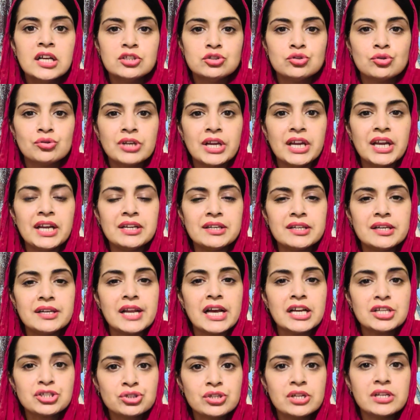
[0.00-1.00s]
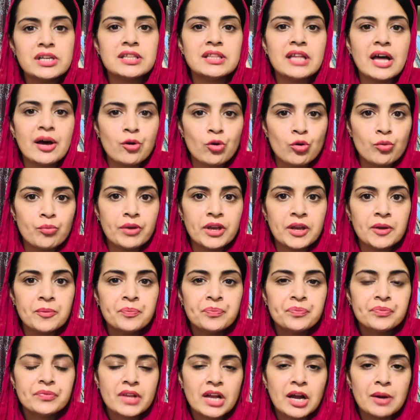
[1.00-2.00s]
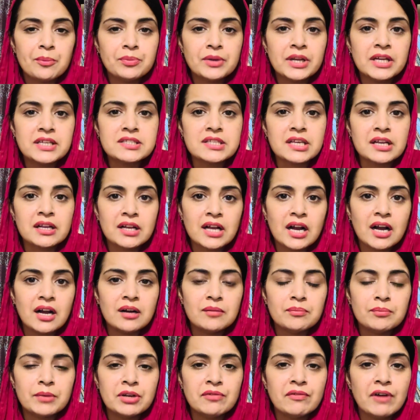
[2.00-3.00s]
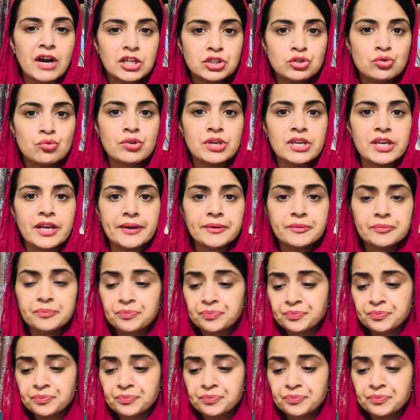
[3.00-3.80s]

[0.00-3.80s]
जो कि इंटरनेशनल इदारों में अपना सिक्का मनवा चुकी हैं